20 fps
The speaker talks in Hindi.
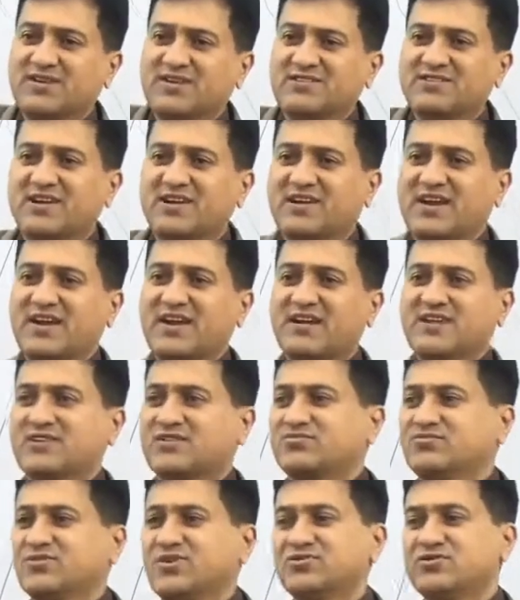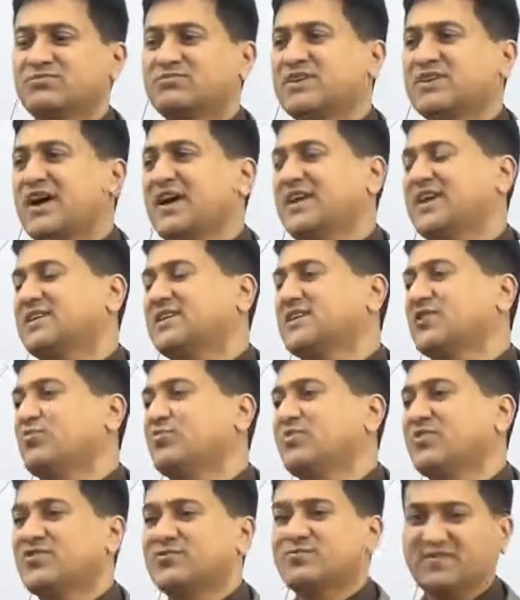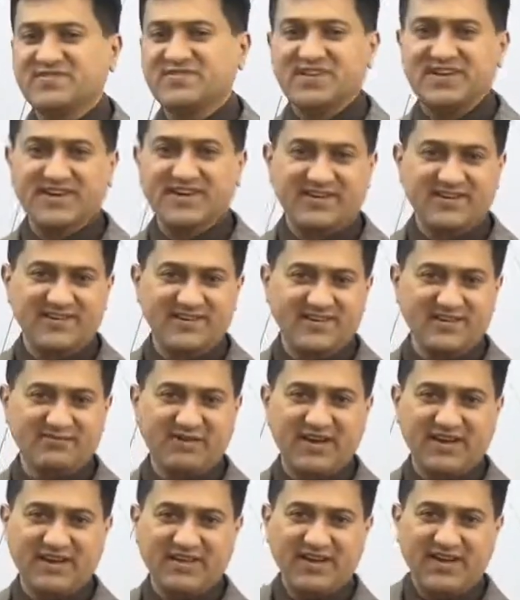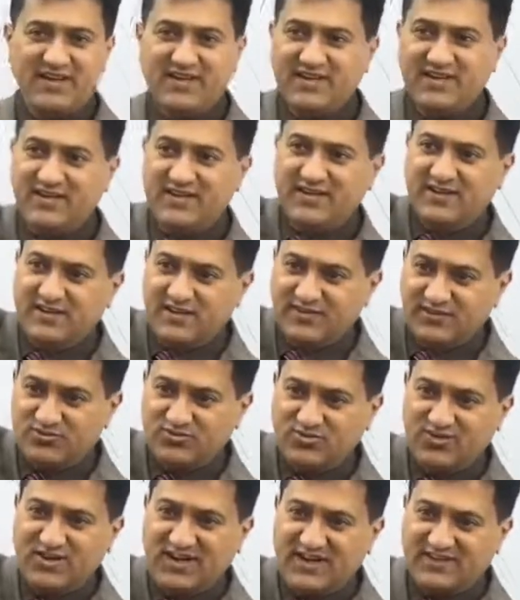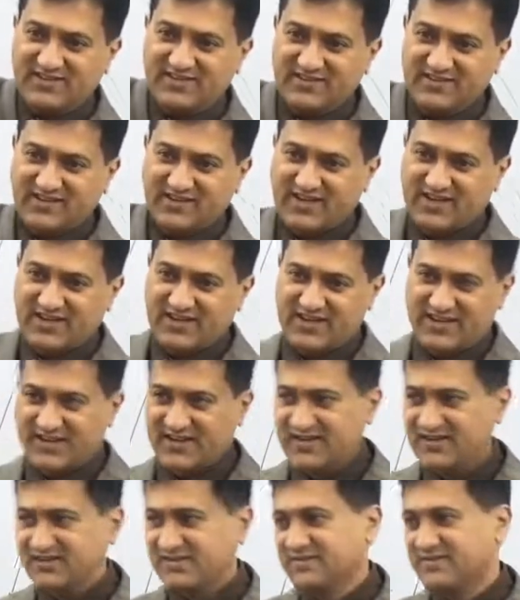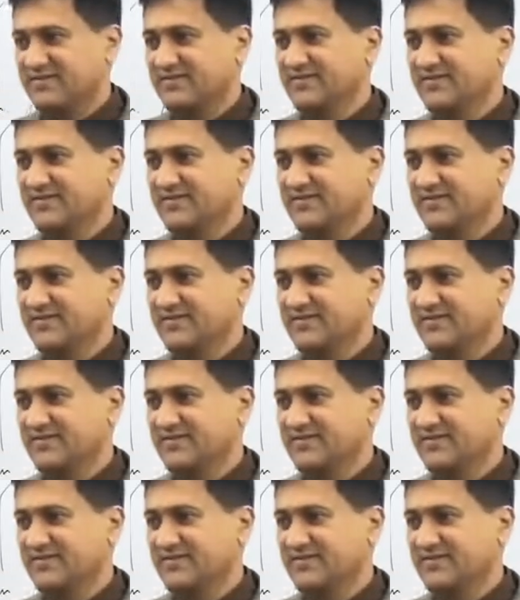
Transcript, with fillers: एडिशनल डायरेक्टर हुए और जब डायरेक्टर और प्रिंसिपल सेक्रेटरी की बारी आई तो एक आई अधिकारी आ गया